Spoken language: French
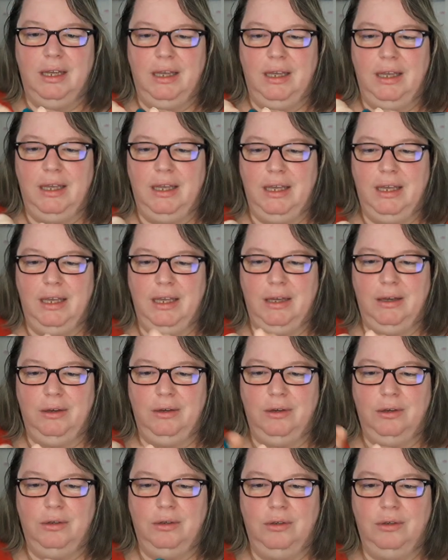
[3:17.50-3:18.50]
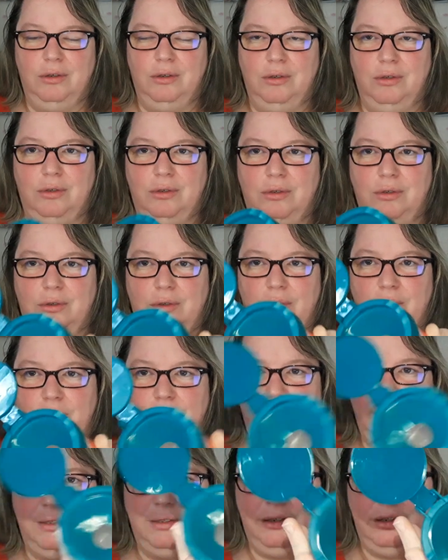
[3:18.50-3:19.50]
et euh, l'eau
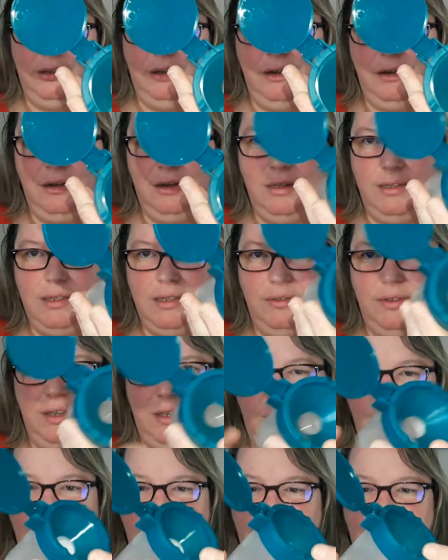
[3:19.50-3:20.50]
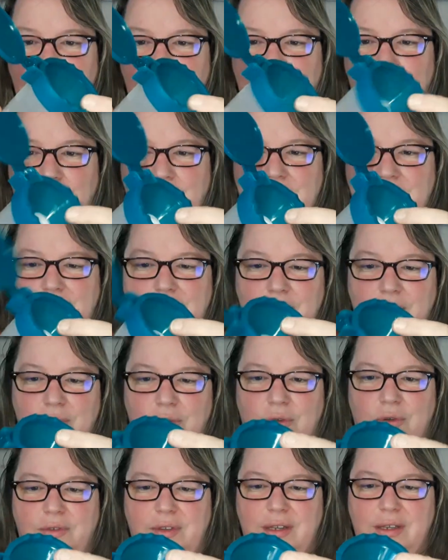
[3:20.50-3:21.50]
à l'intérieur. Et c'est vrai que ça ne
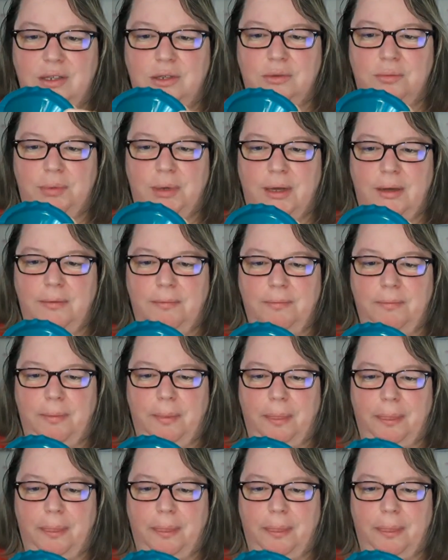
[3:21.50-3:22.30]
se renverse pas.